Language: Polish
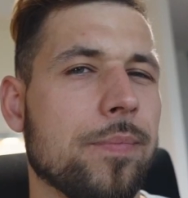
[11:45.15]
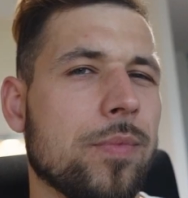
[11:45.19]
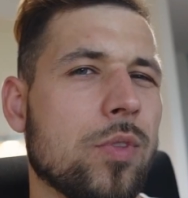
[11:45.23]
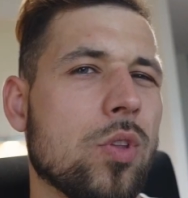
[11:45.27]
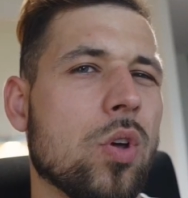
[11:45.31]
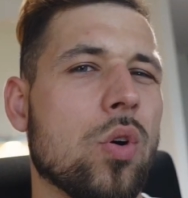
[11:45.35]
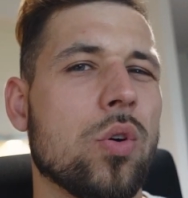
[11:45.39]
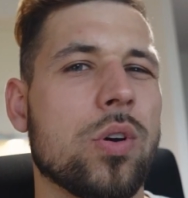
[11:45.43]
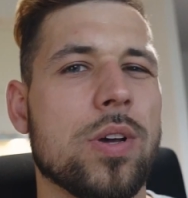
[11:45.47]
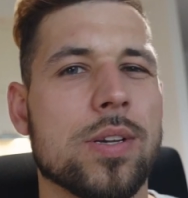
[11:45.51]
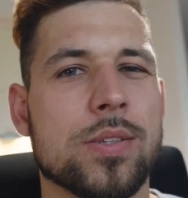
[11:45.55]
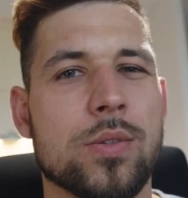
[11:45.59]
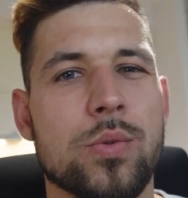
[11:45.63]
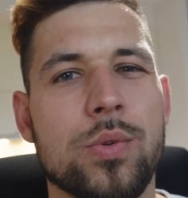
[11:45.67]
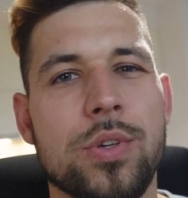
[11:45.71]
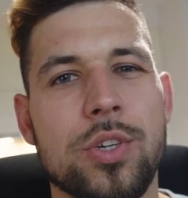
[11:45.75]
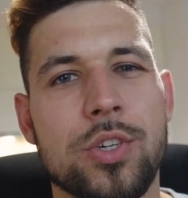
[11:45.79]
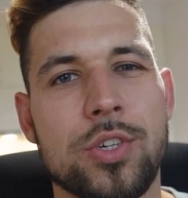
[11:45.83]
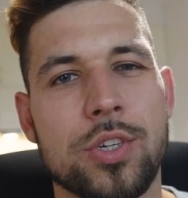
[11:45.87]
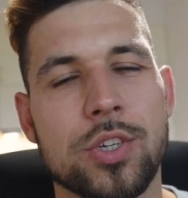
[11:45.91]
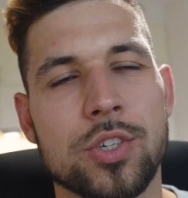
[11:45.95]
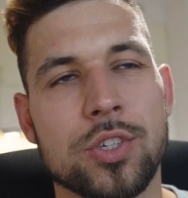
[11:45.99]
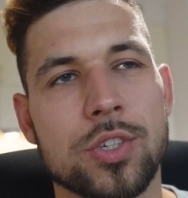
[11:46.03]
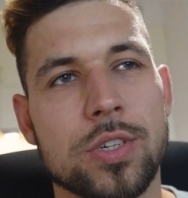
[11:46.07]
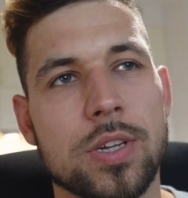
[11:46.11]
to okazuje
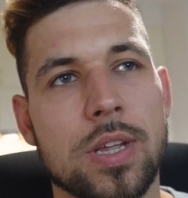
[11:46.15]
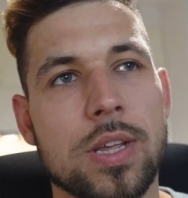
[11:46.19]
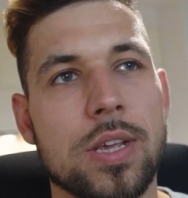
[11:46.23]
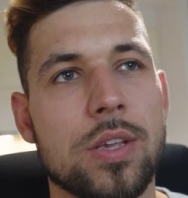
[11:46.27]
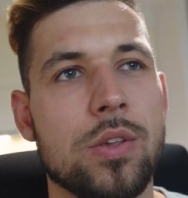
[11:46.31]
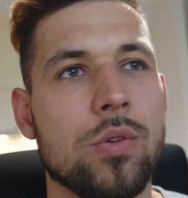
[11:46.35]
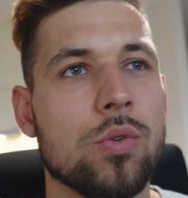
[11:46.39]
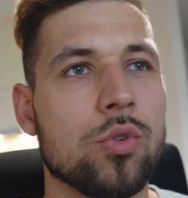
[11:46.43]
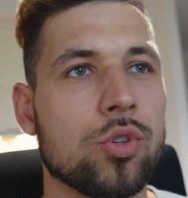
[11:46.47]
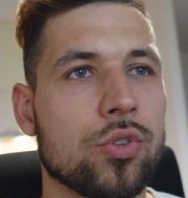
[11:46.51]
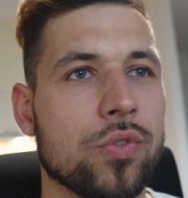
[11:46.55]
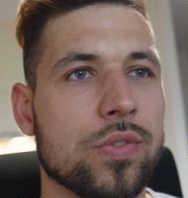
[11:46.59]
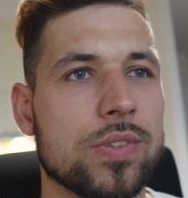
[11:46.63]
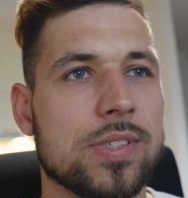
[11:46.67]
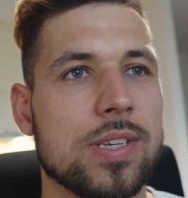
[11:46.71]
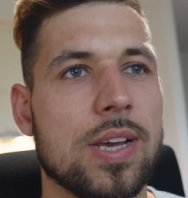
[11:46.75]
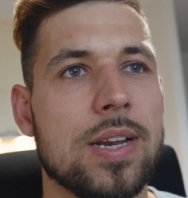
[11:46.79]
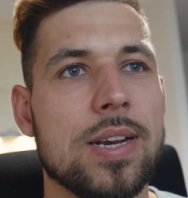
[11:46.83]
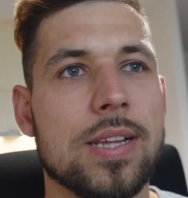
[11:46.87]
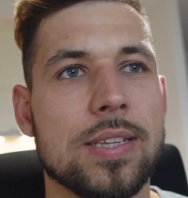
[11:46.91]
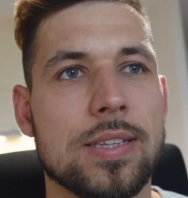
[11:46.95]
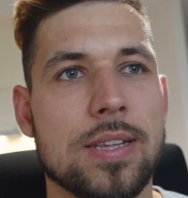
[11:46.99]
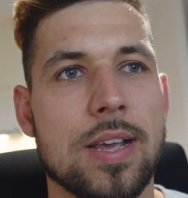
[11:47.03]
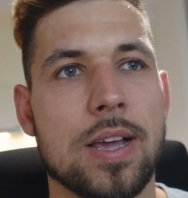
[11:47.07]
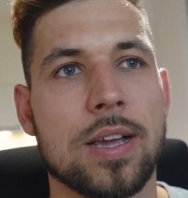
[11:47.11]
się, że już
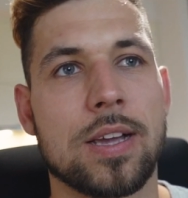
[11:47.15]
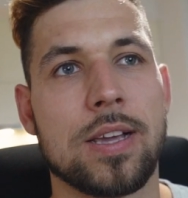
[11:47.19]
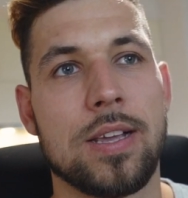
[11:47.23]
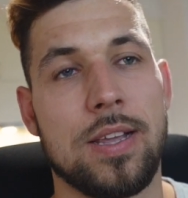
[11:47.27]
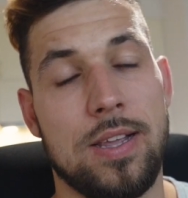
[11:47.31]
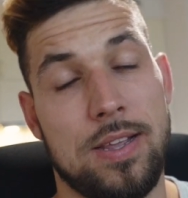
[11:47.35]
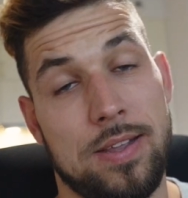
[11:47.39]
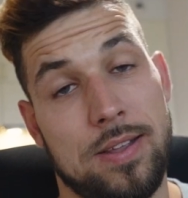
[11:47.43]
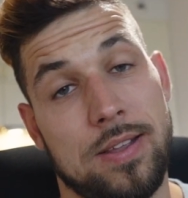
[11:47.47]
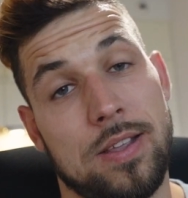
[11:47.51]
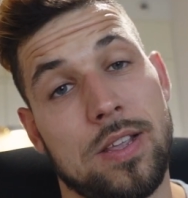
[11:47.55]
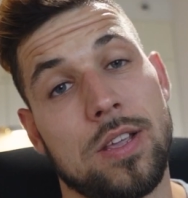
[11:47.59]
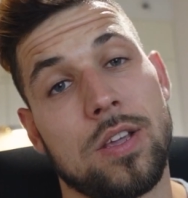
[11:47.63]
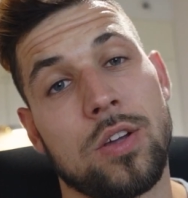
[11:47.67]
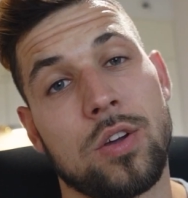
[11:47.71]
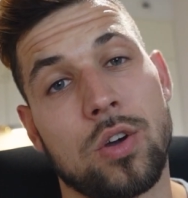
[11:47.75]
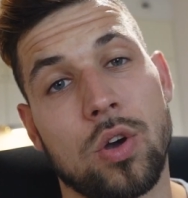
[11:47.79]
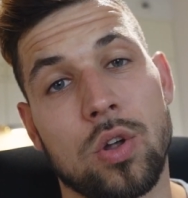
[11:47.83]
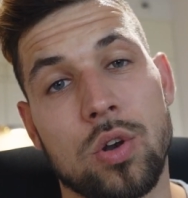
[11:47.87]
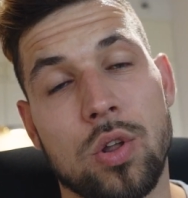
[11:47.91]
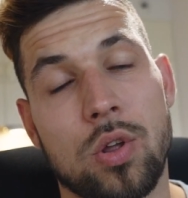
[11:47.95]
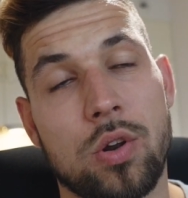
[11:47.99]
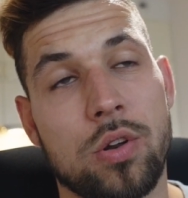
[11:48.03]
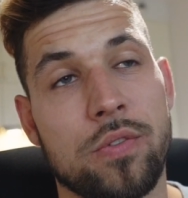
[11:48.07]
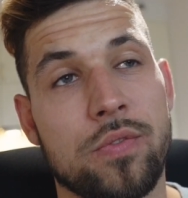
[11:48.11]
wcale tak
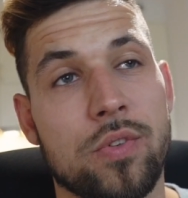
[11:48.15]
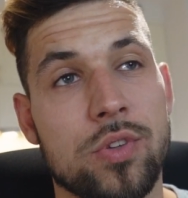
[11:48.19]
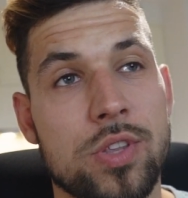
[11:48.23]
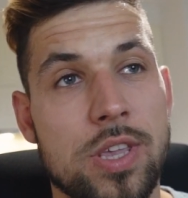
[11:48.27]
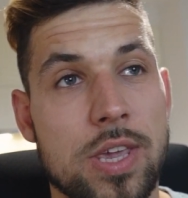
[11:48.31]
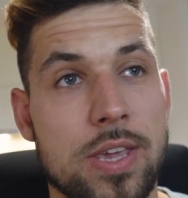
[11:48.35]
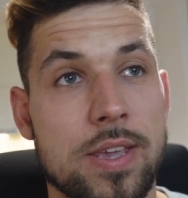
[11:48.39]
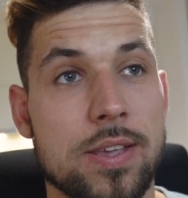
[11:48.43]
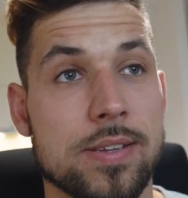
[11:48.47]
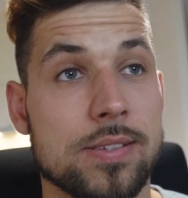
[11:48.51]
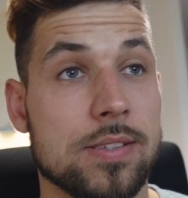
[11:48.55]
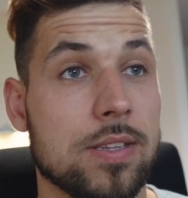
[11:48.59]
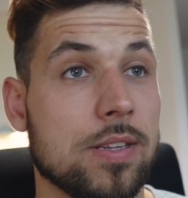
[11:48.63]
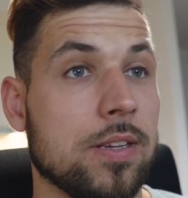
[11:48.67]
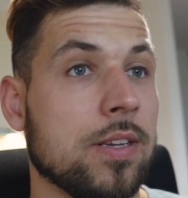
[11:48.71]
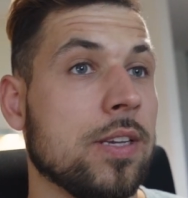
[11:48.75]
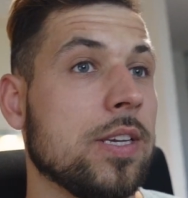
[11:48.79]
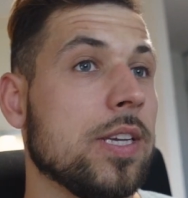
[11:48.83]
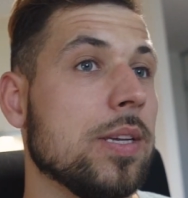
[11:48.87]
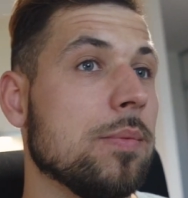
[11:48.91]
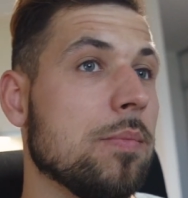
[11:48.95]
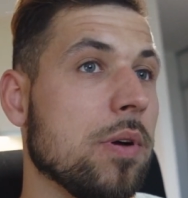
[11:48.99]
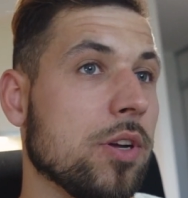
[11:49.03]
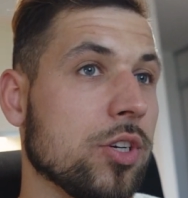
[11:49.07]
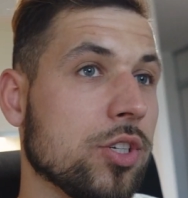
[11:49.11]
kolorowo nie jest.
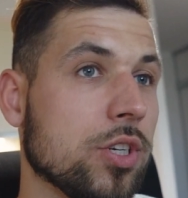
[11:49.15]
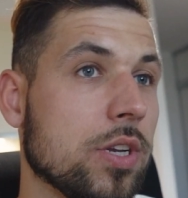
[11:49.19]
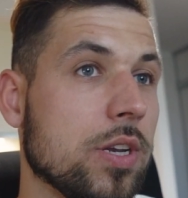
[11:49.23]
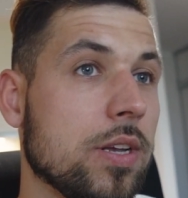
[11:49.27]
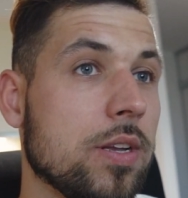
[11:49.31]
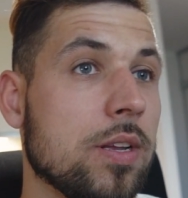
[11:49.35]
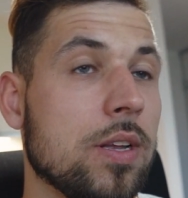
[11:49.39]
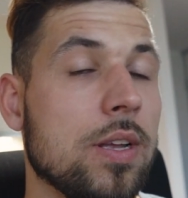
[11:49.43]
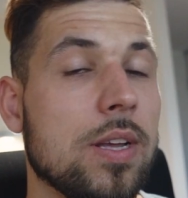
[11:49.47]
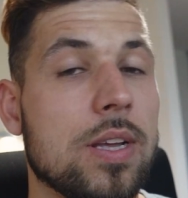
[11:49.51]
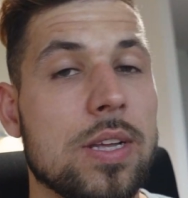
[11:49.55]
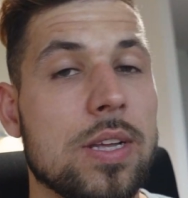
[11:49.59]
Chyba, że